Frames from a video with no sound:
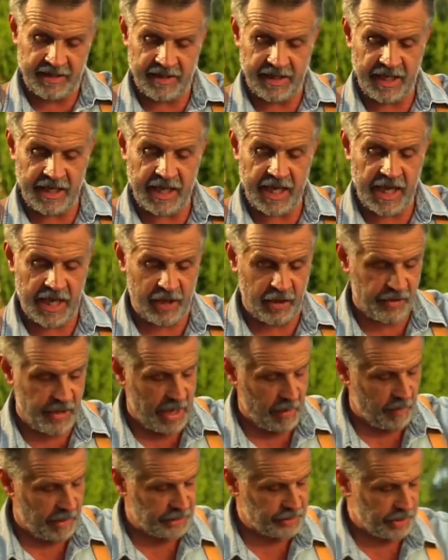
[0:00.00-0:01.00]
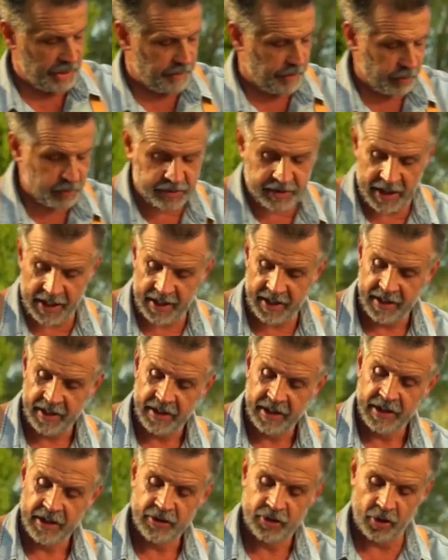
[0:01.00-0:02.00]
hielo de agua que yo les puse.
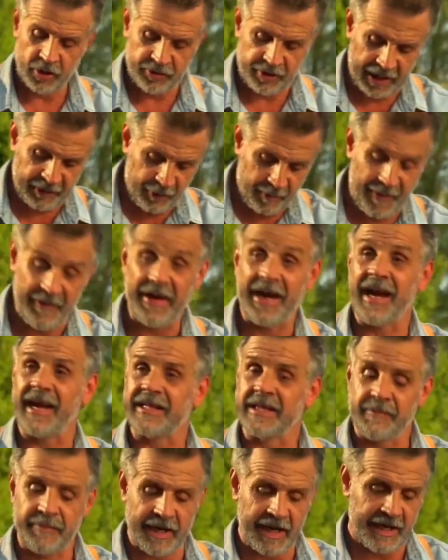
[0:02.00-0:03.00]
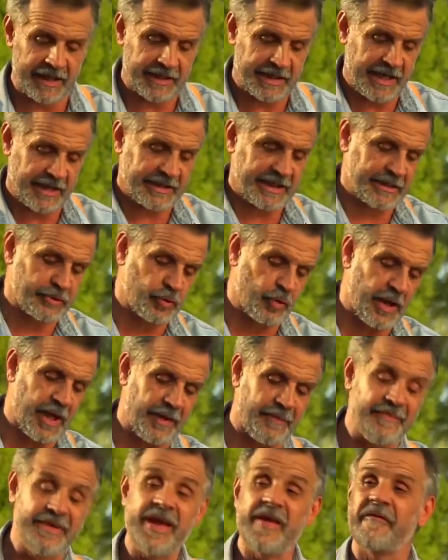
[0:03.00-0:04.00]
Yo trato de mantenerlas siempre las, las
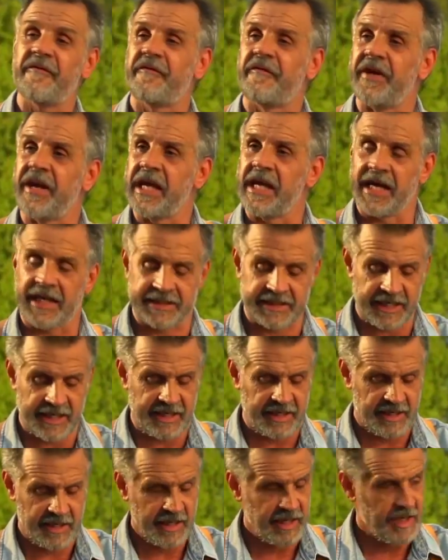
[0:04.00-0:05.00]
achuras bien frías, ¿eh?